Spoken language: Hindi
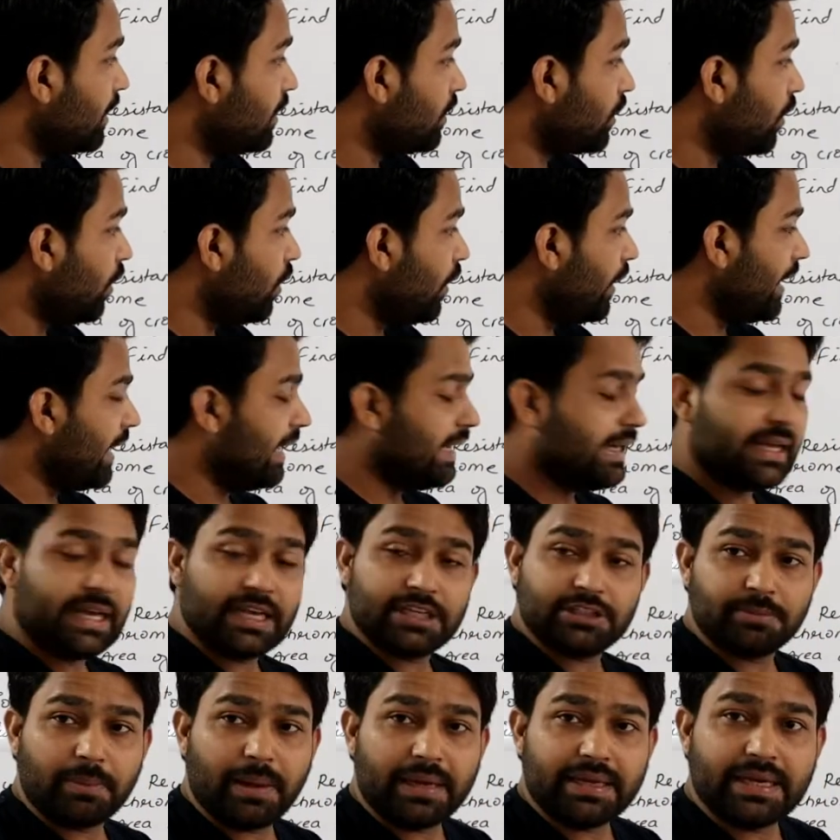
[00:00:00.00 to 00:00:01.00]
रो एल
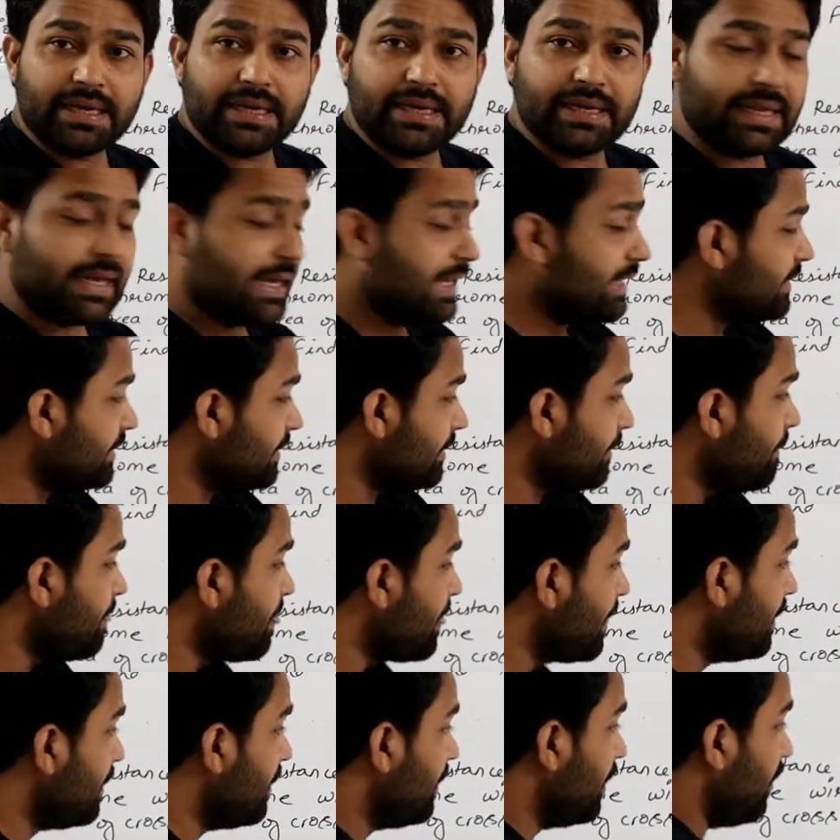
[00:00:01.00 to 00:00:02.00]
डैश बाई ए डैश
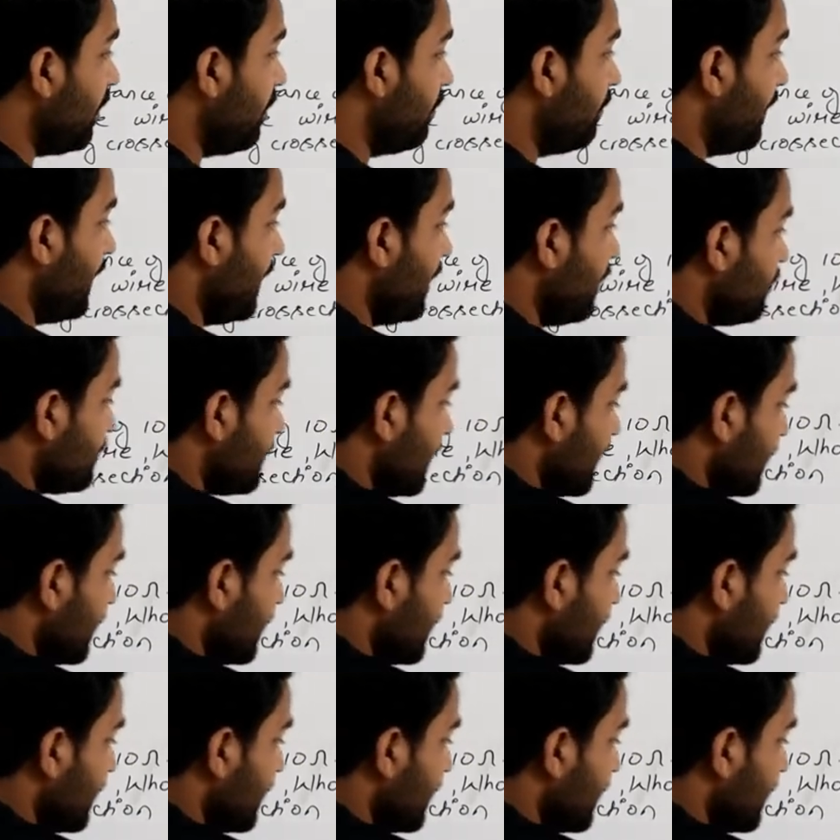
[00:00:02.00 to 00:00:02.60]
और वैल्यूज